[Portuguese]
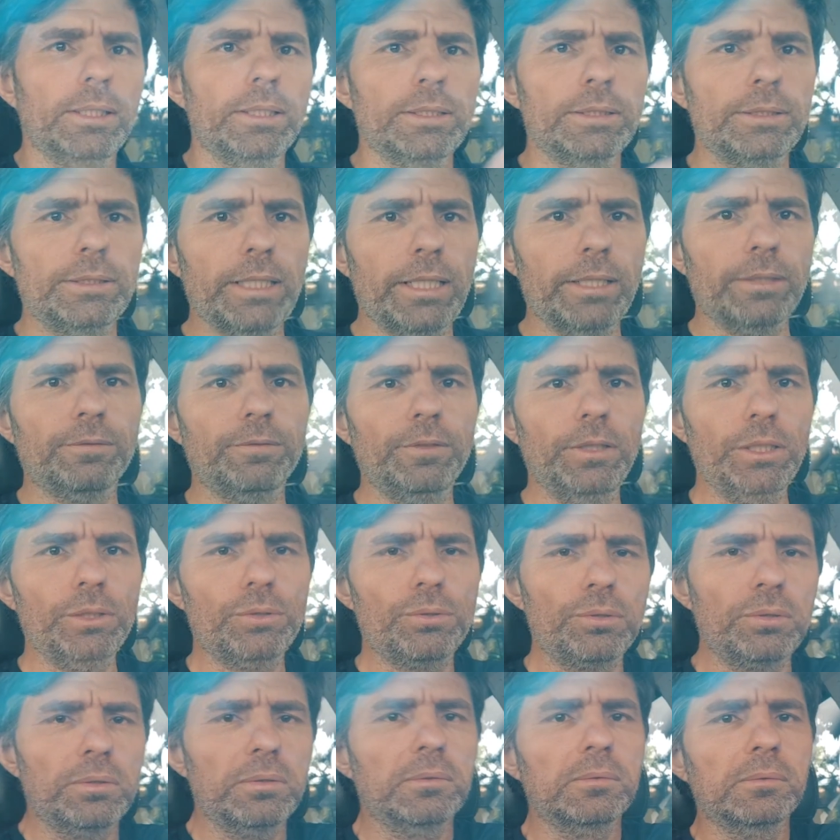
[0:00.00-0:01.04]

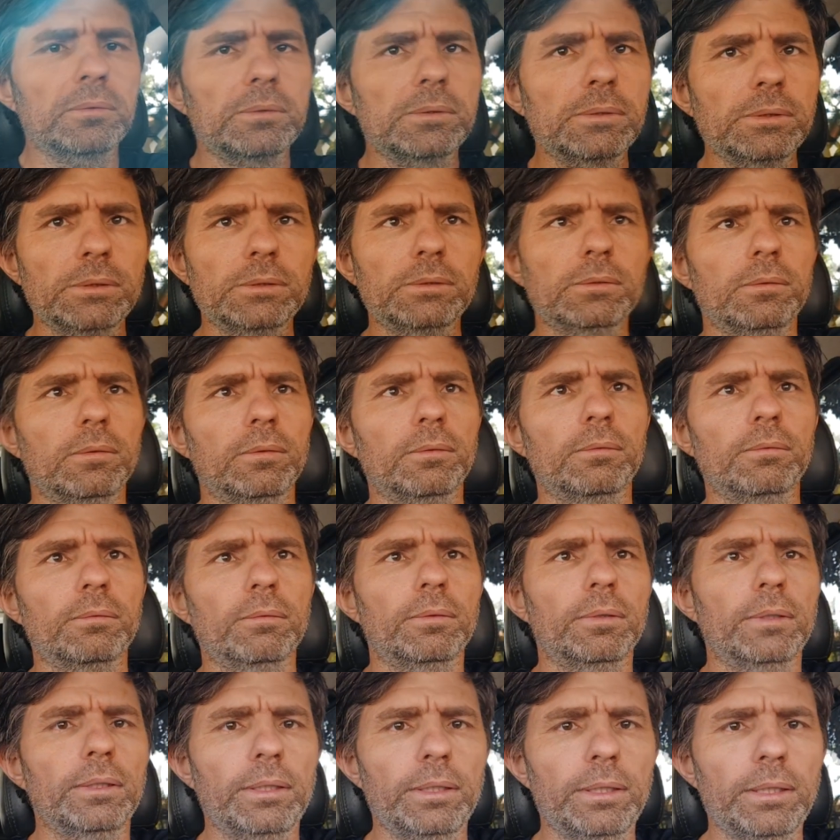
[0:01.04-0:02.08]
serviço.
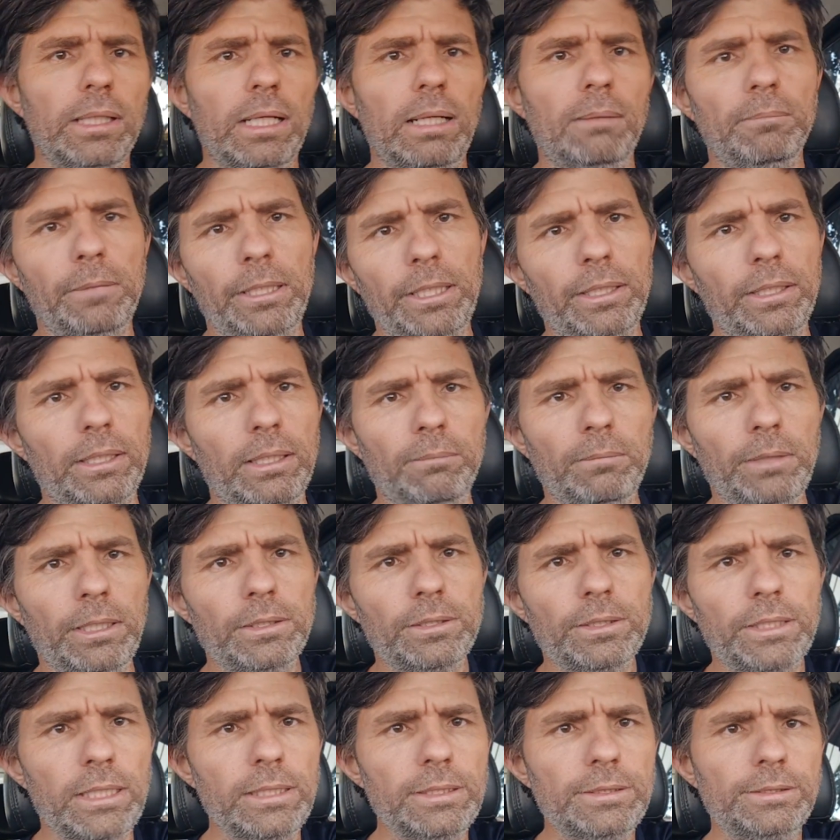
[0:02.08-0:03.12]
É a, me, a, é
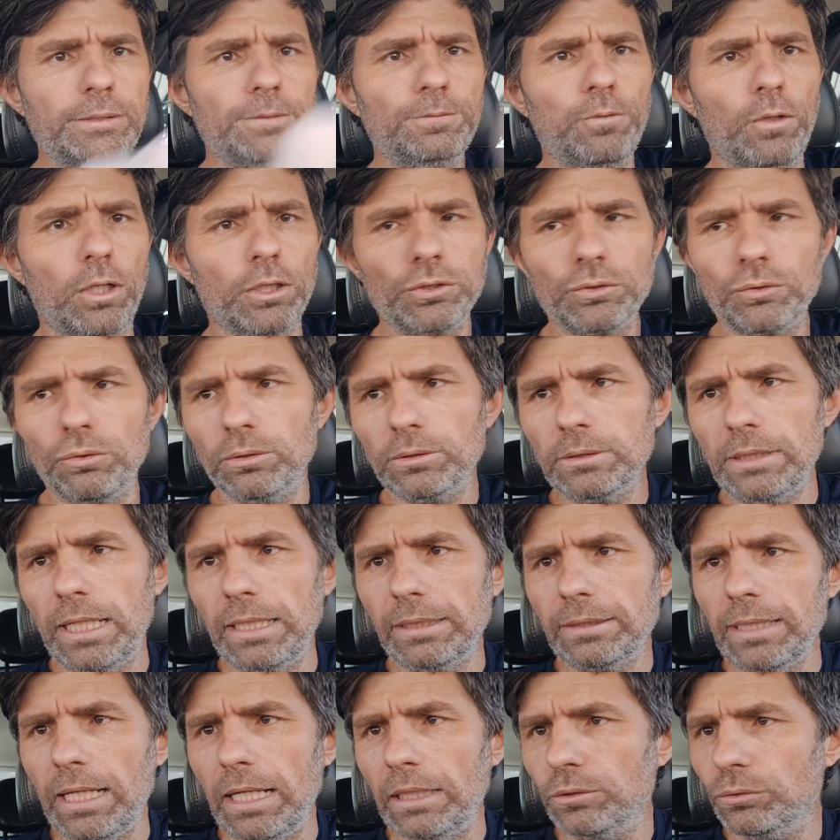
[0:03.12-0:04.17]
menos que eles fosse
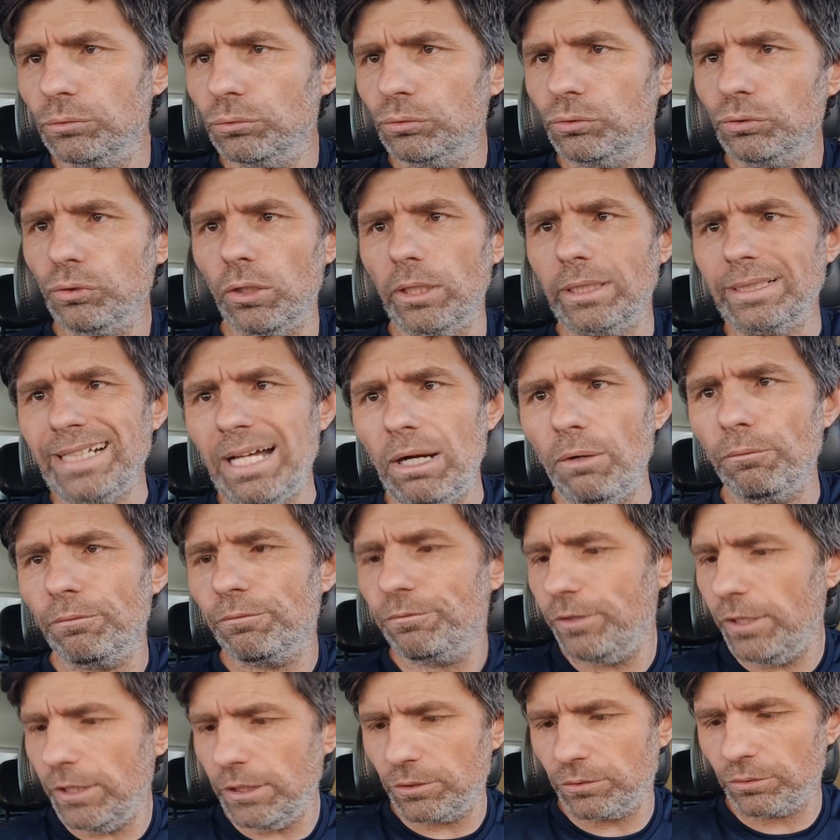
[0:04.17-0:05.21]
contratado de um jornal
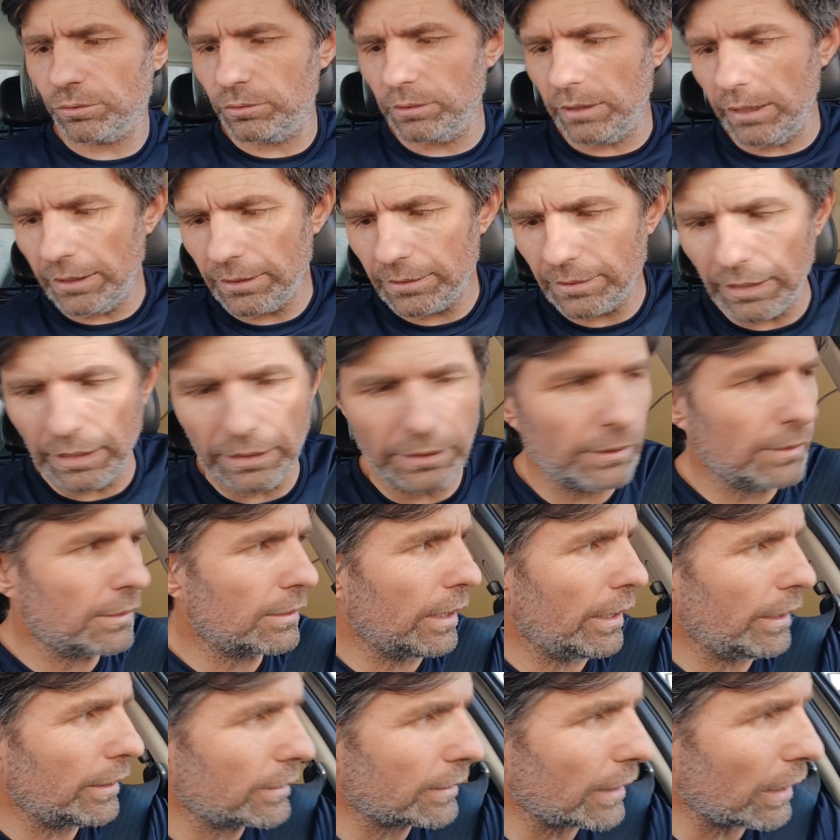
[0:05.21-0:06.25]
fixo, né?
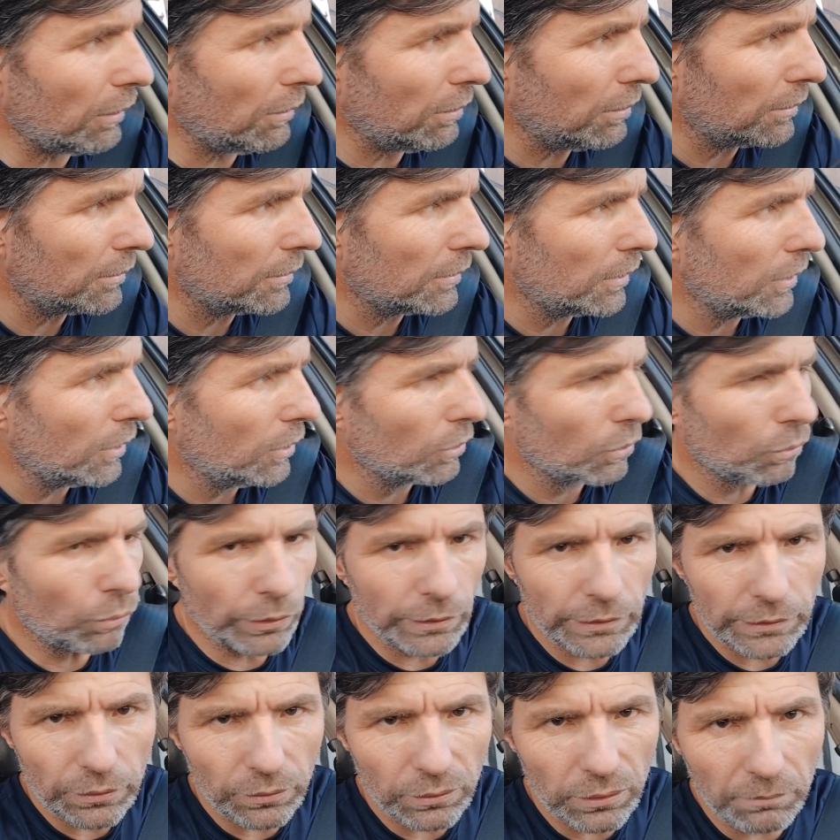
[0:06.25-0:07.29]
CLT e tal.
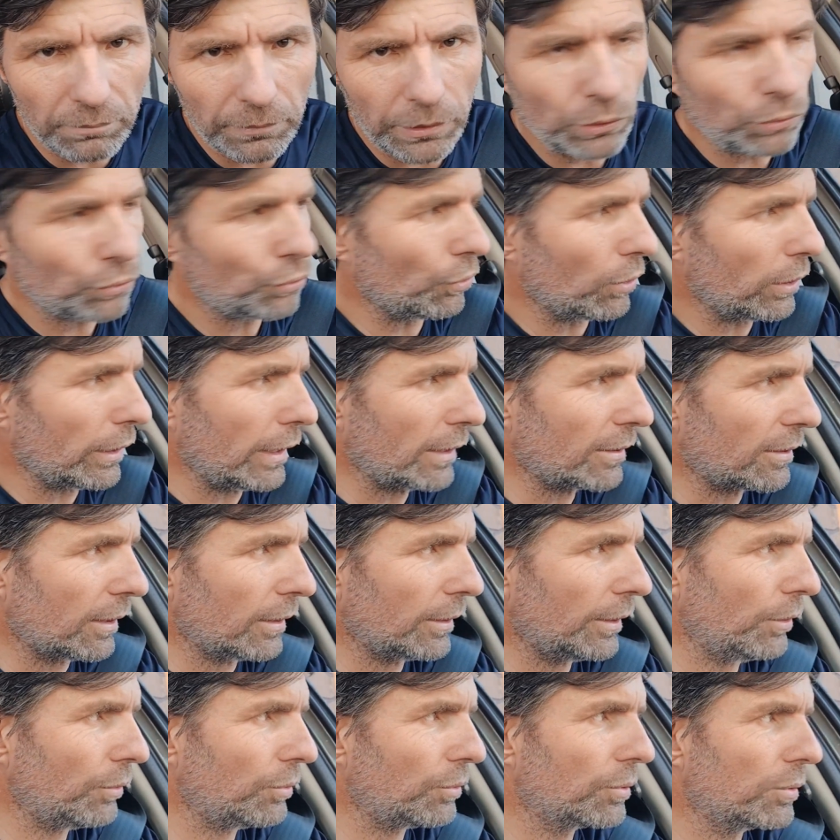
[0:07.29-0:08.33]
Coisa que eu também não sou, graças a
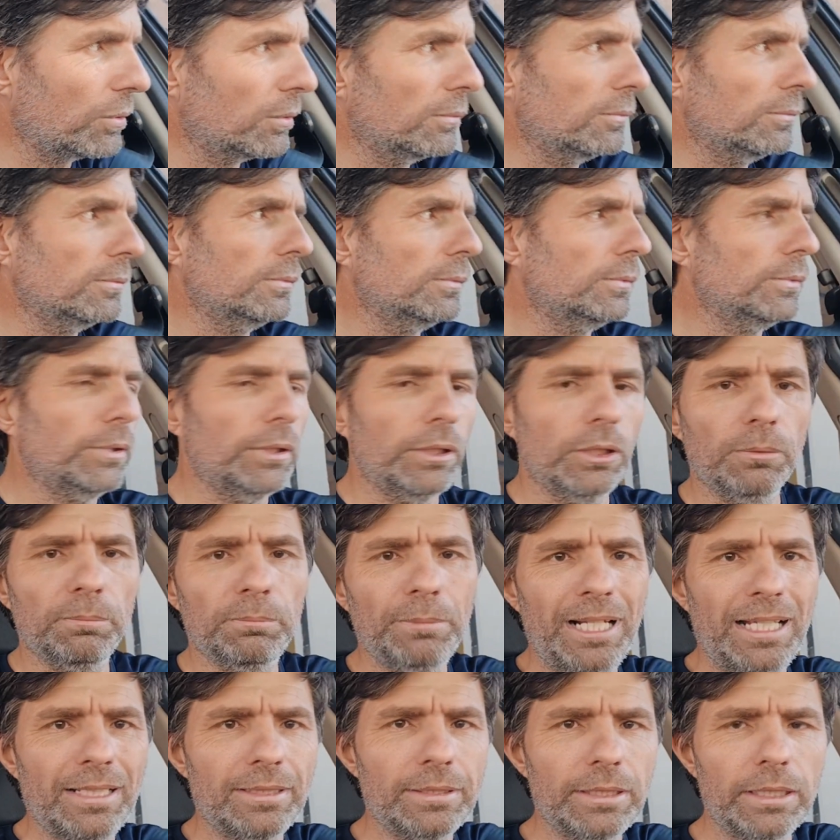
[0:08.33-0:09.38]
Deus. Eu
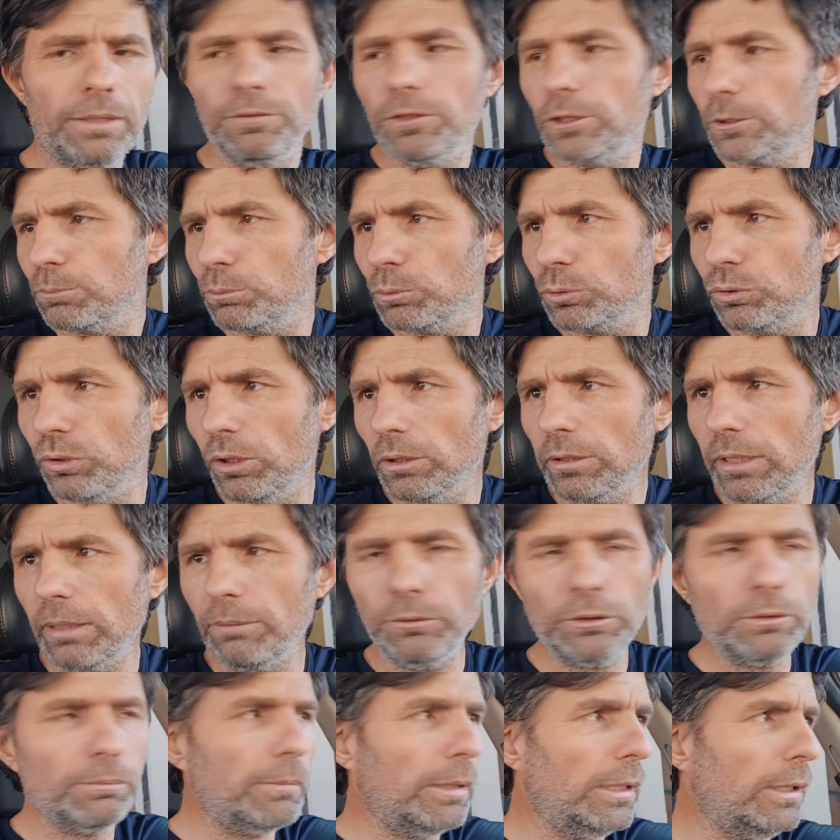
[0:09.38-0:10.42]
presto serviço para os outros, que é
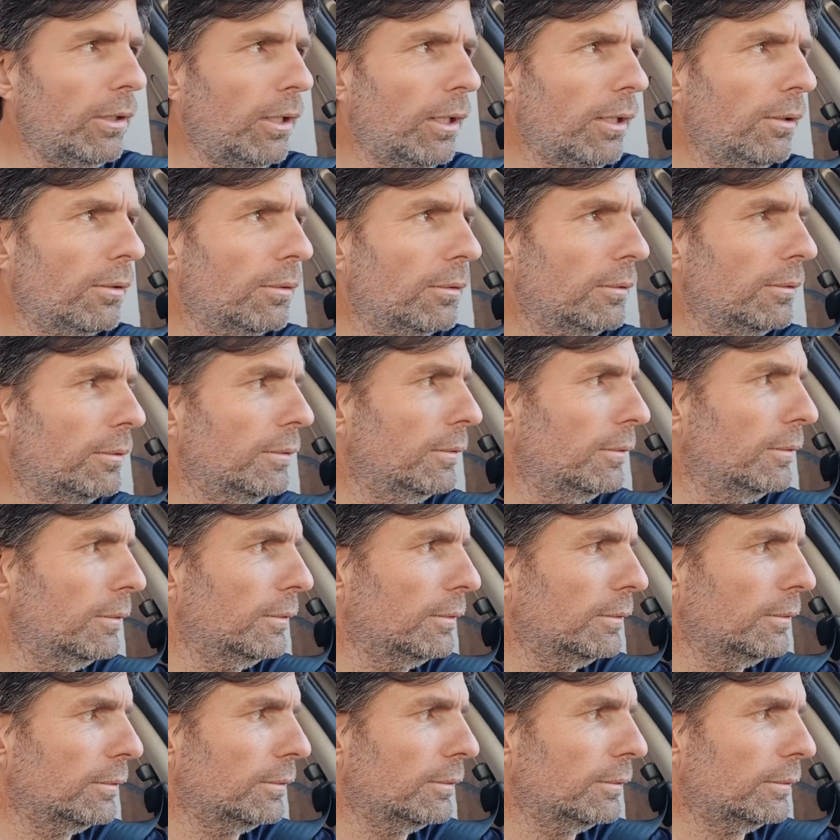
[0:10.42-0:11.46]
muito melhor.
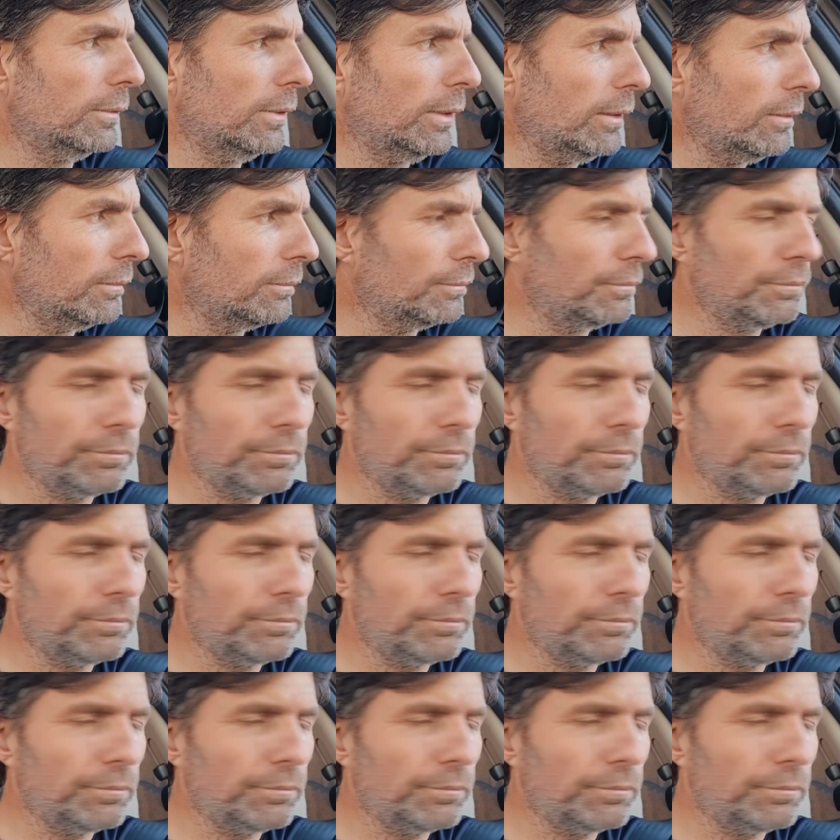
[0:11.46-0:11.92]
Né?